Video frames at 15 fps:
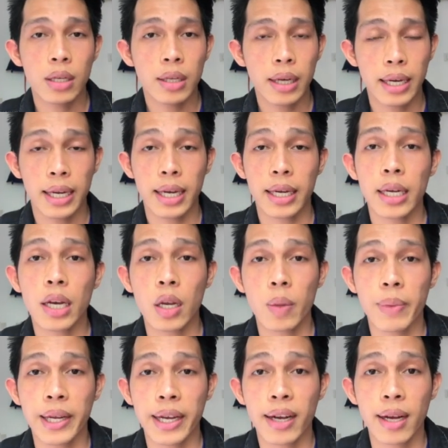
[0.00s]
kadang-kadang kalau
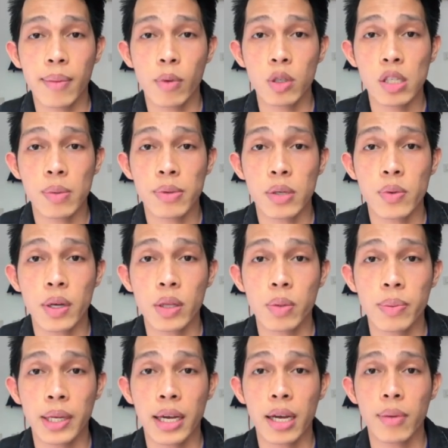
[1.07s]
mereka nggak mau jawab sesuatu
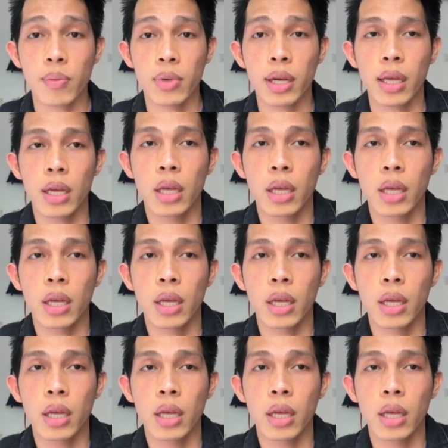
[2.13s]
mereka kan mulai